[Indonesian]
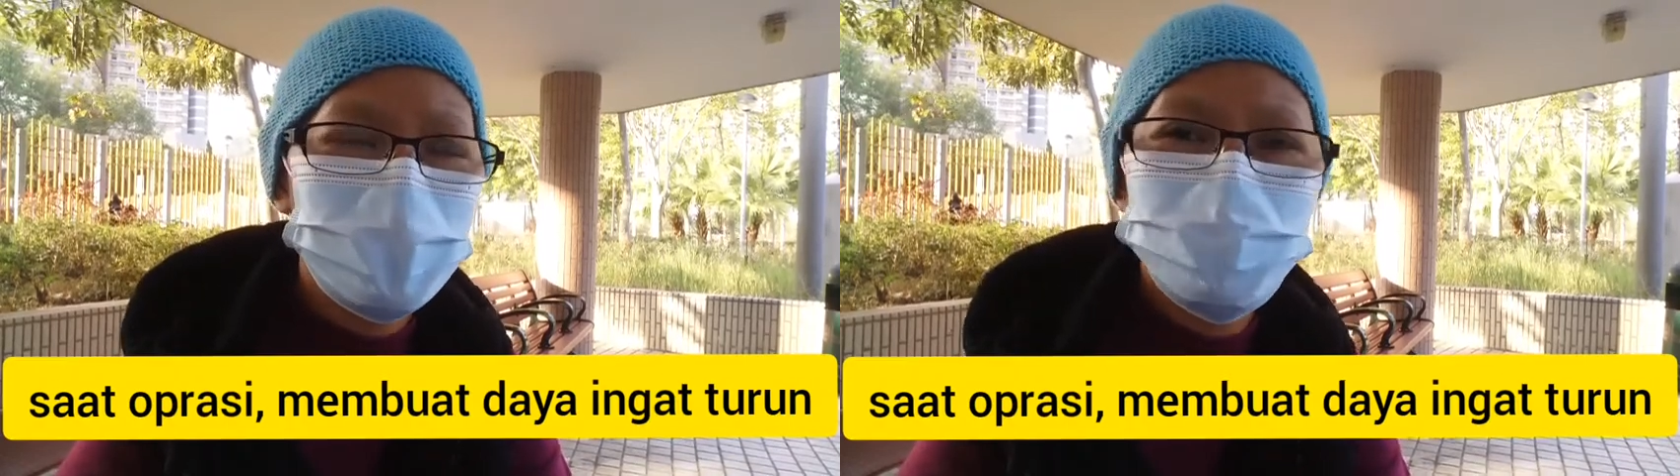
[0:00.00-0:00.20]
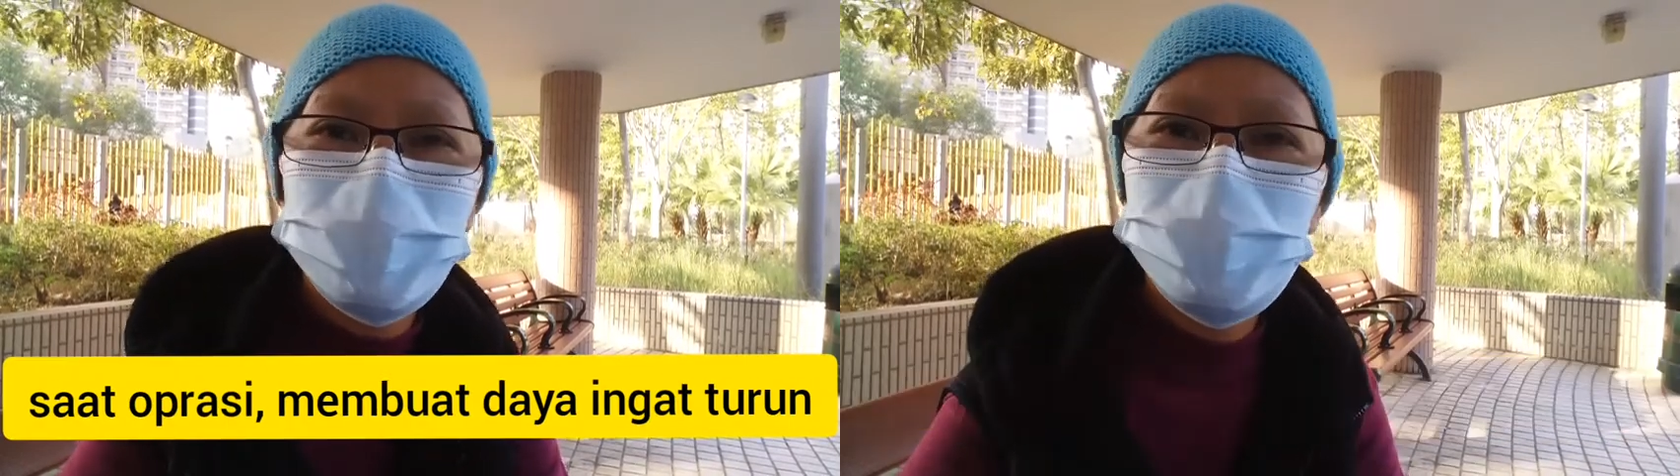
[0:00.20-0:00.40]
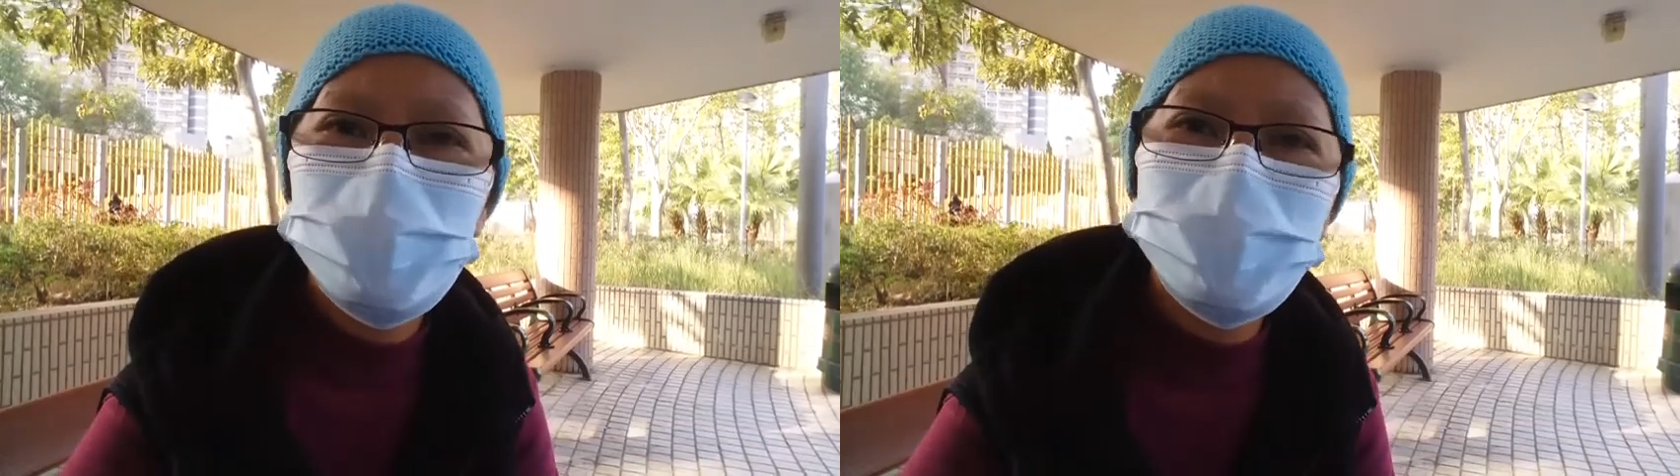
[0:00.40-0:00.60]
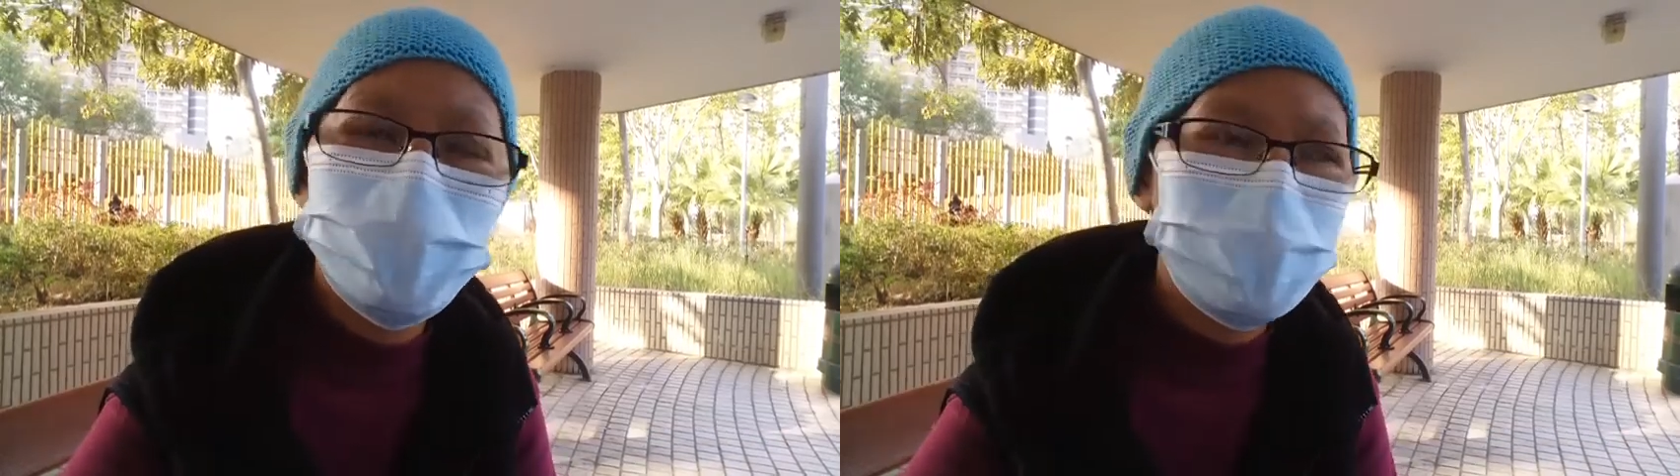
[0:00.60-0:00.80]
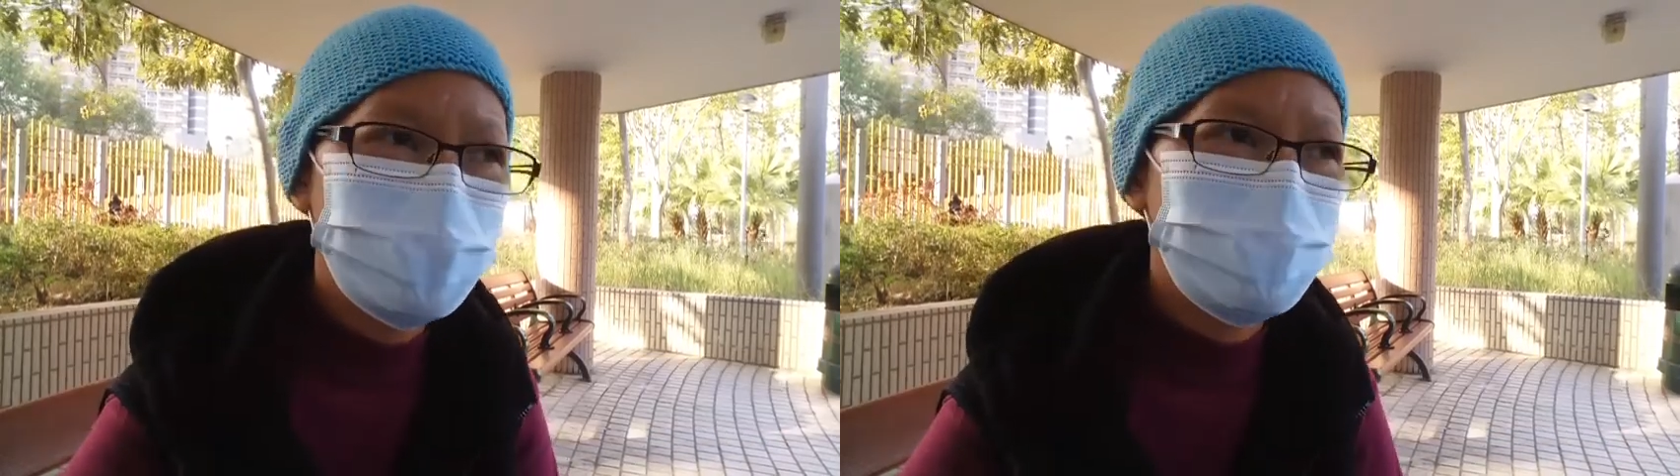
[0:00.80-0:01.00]
lebih dulu
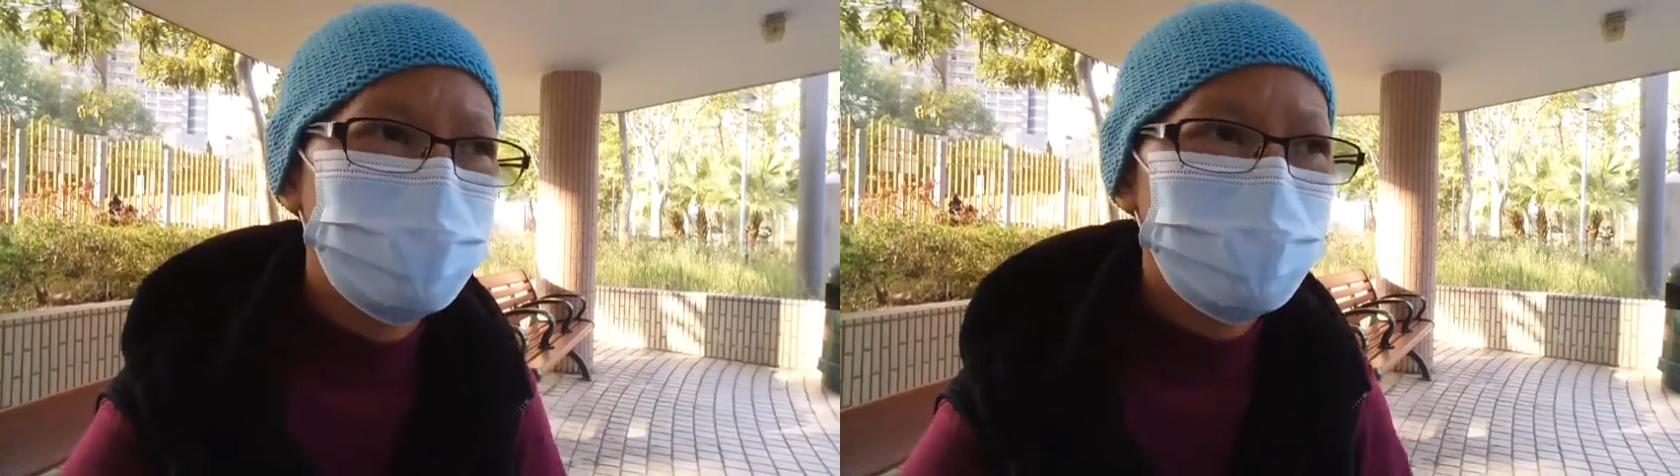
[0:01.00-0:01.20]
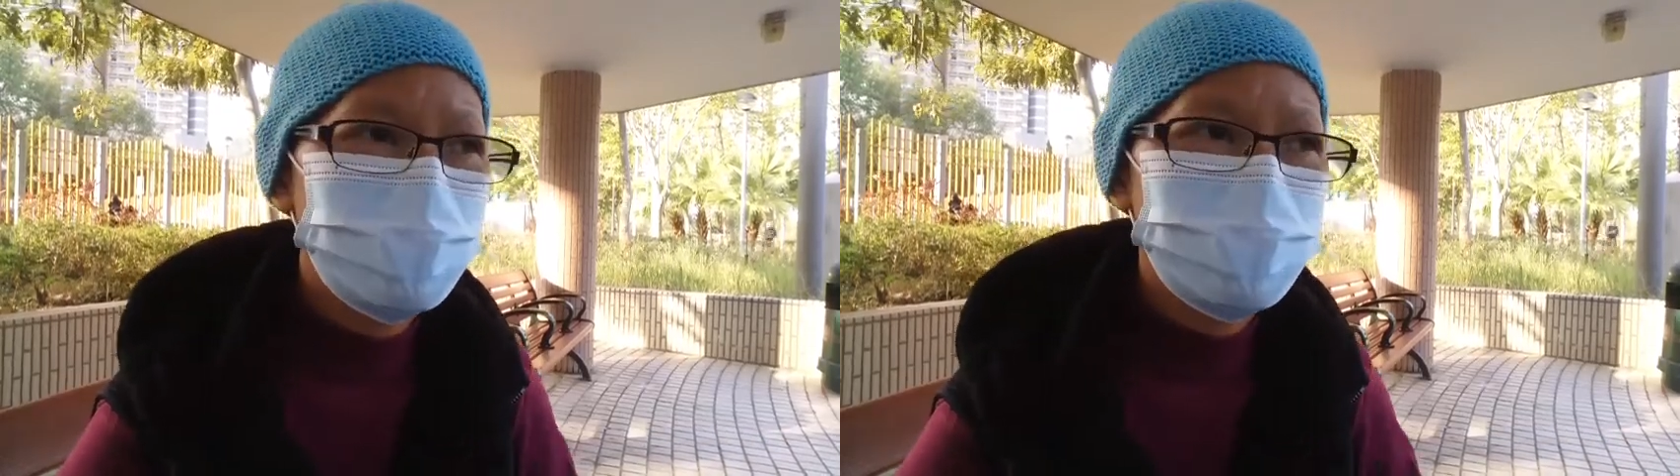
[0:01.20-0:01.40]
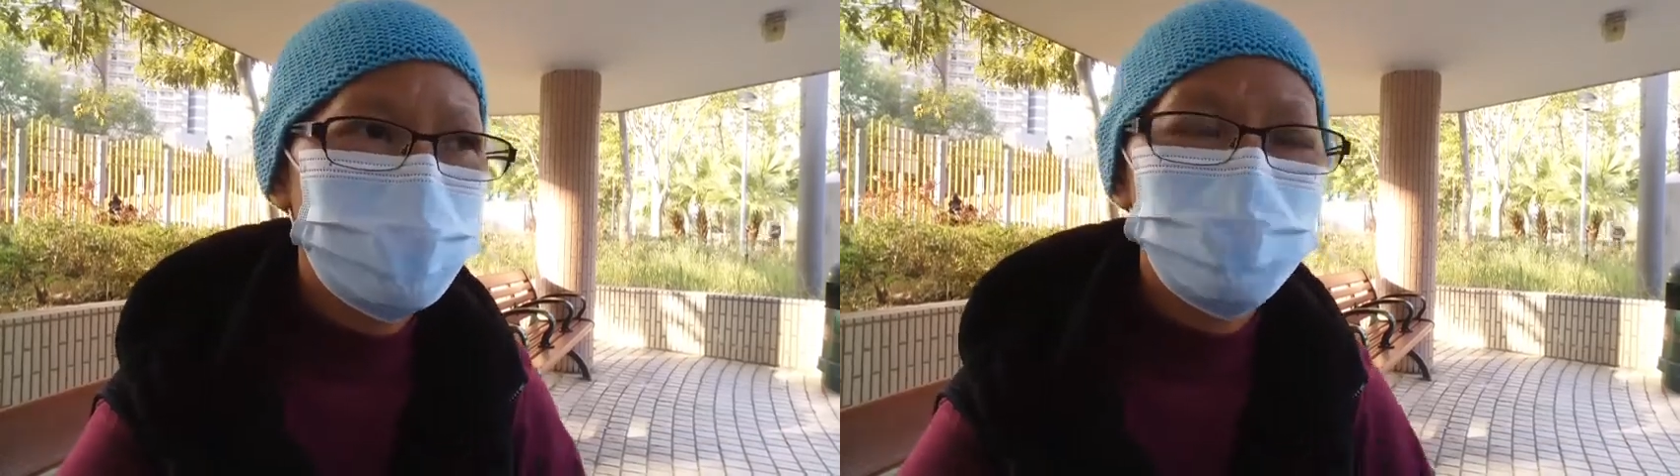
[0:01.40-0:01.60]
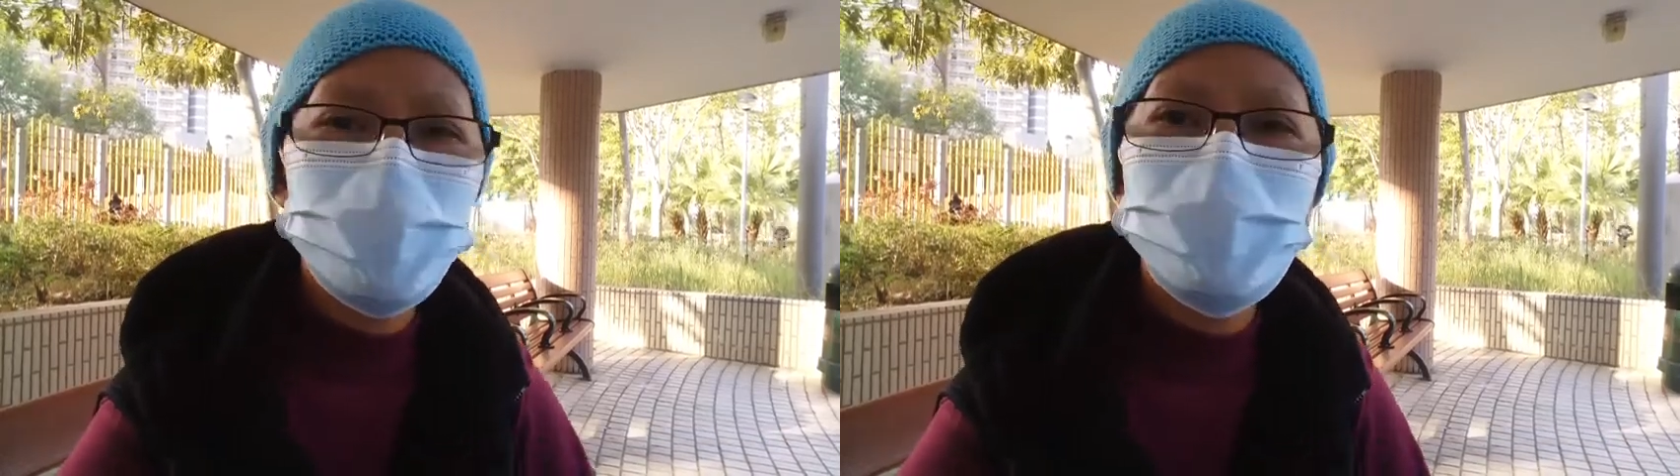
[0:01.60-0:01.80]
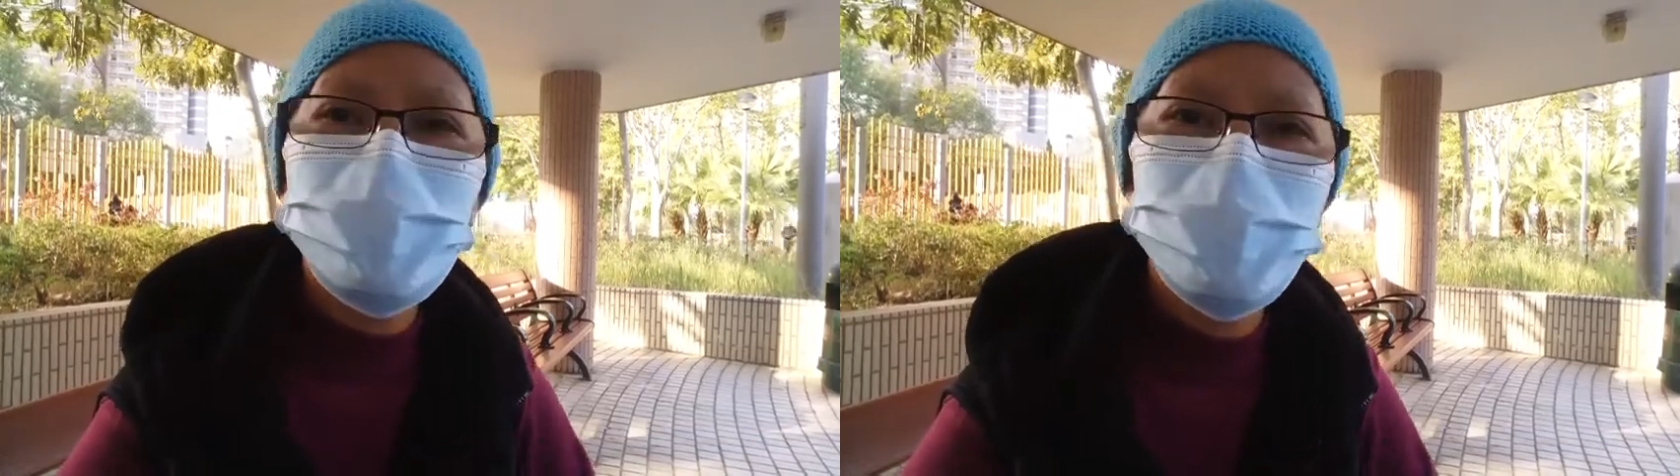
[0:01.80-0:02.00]
datang, yang
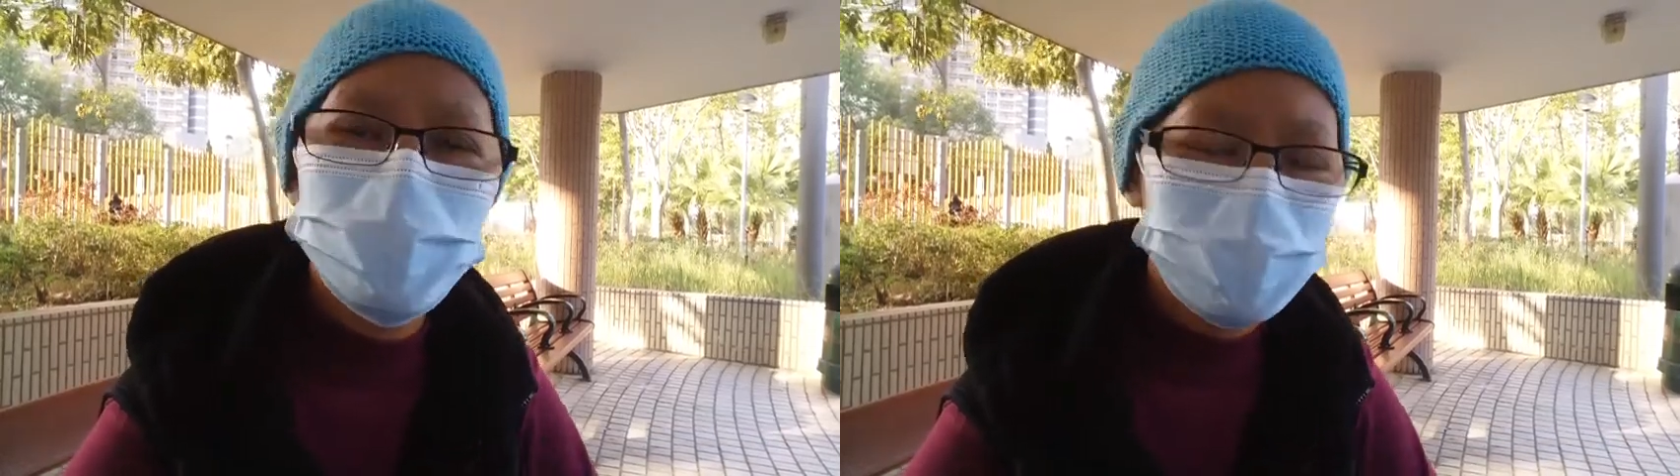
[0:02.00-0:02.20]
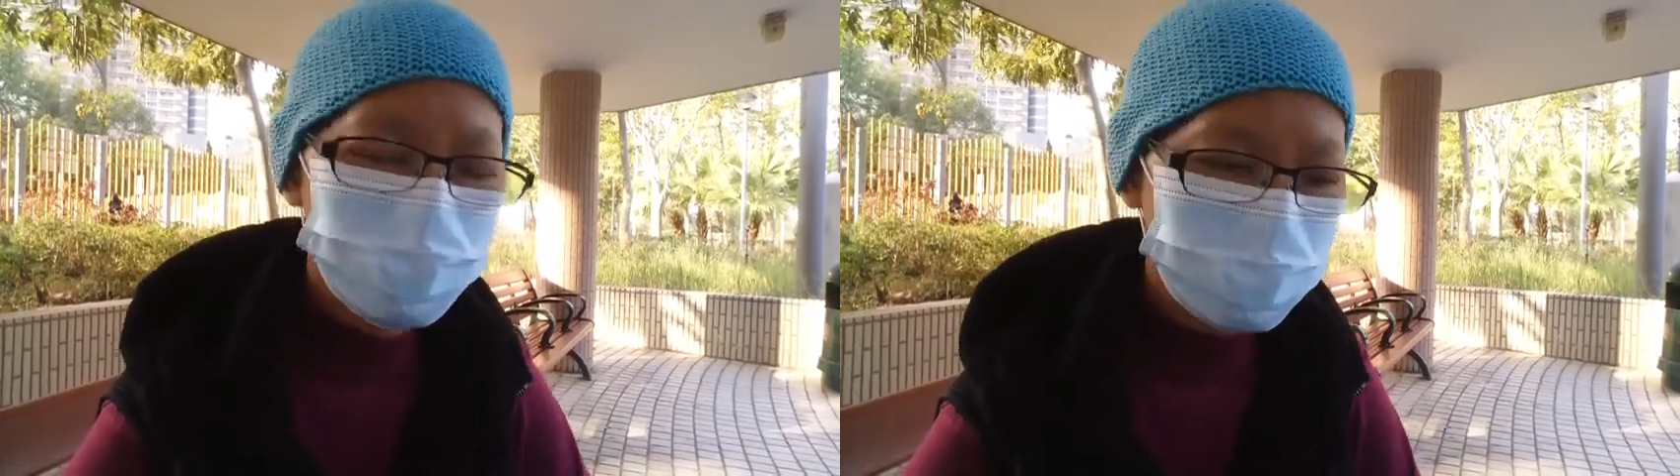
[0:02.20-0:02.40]
lebih pagi.